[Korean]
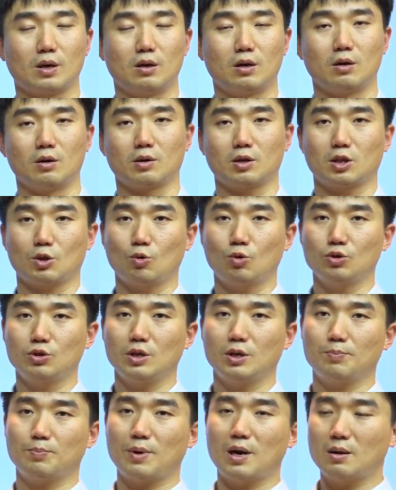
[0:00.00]

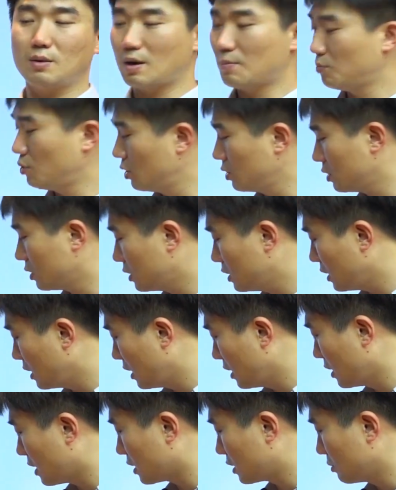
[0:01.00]
코딩 한번
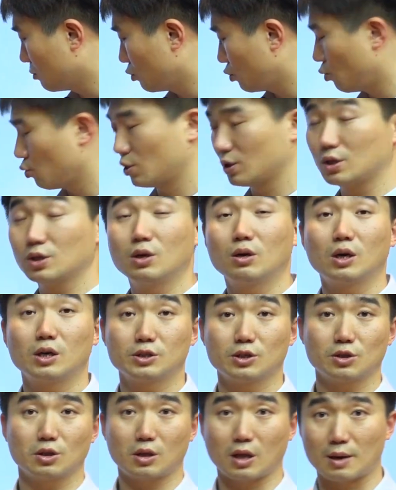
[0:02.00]
시간이 나시면 여기
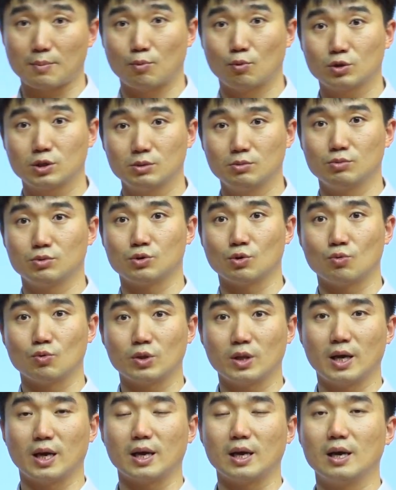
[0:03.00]
들어가셔서 다 보시면
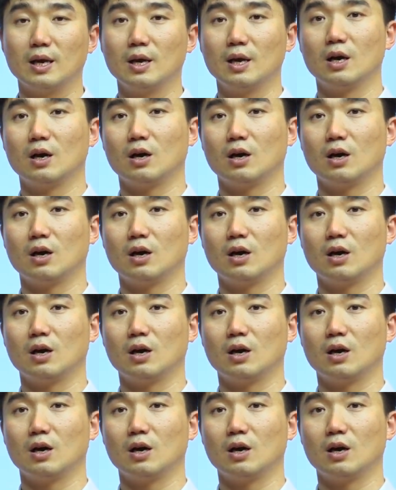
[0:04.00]
좋은데,